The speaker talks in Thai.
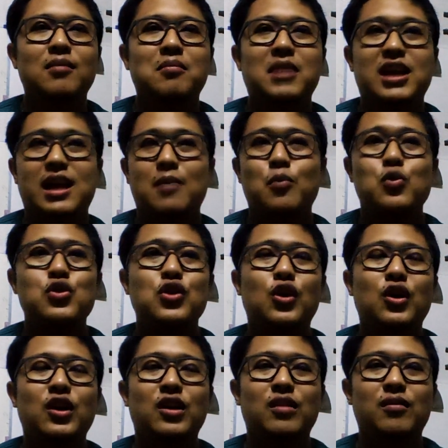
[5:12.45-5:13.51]
มาทำหุ่นย
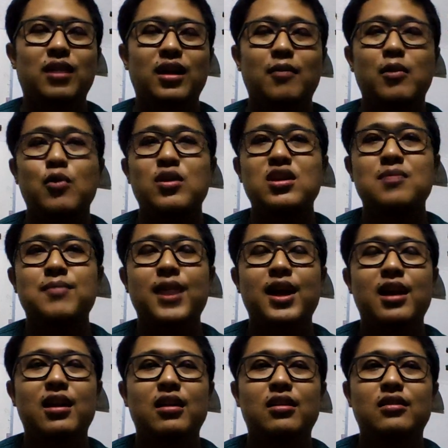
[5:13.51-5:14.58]
นต์นะไม่ว่าจะเป็น
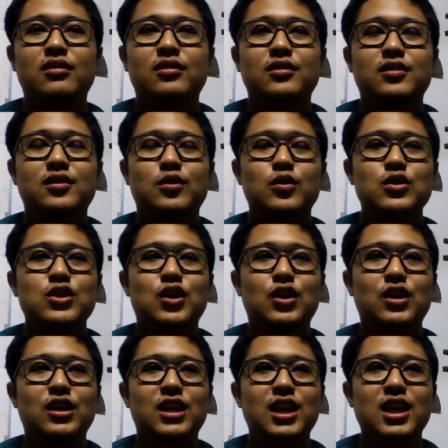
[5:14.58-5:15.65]
หุ่นยน
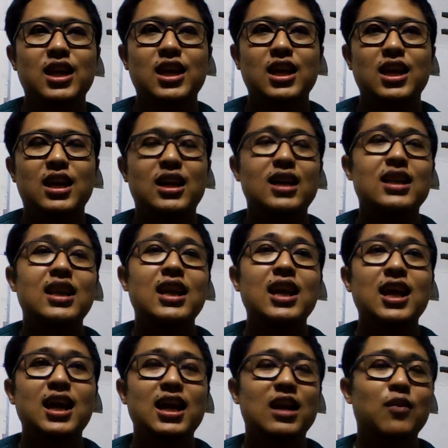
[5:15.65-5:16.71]
ต์ที่เคลื่อนที่
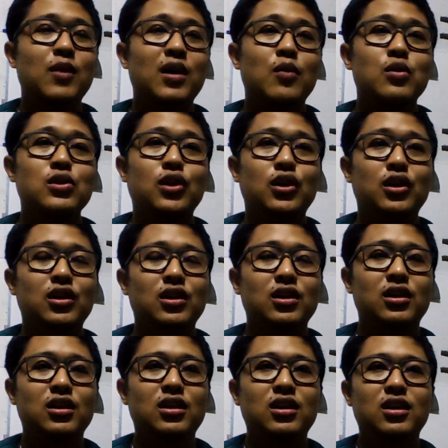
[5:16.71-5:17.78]
หรือว่าหุ่นยนต์
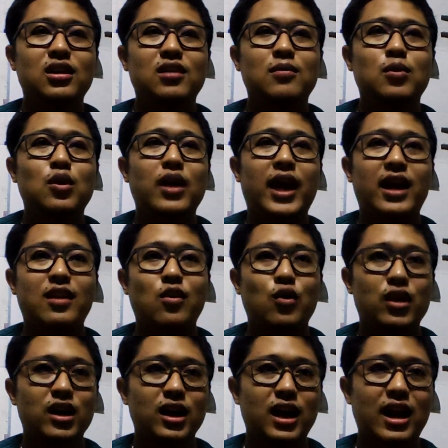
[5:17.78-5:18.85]
พวกแขนกล
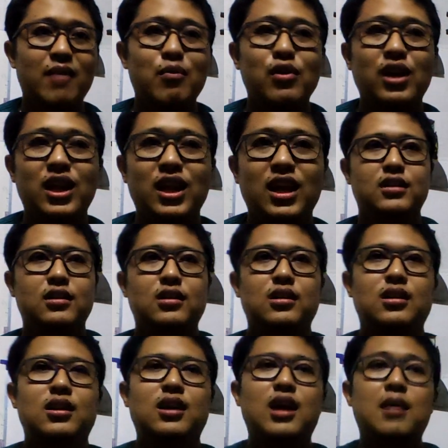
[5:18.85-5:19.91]
อะไรพวกนี้
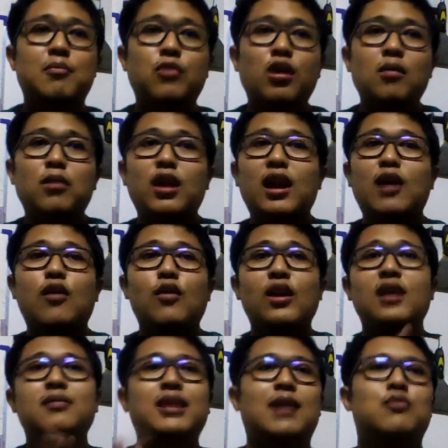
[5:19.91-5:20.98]
ครับก็พอเรา
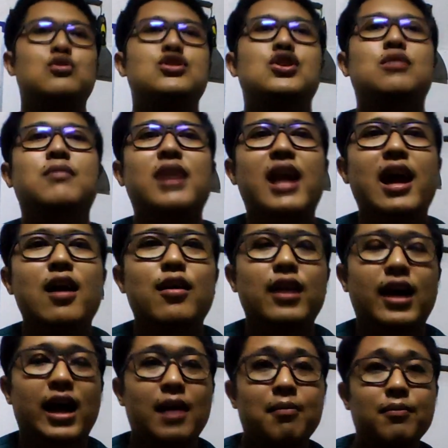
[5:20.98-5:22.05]
เริ่มทำหุ่นยนต์ไปแล้ว
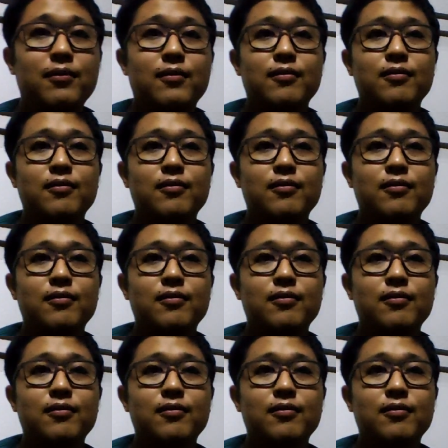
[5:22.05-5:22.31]
นะครับ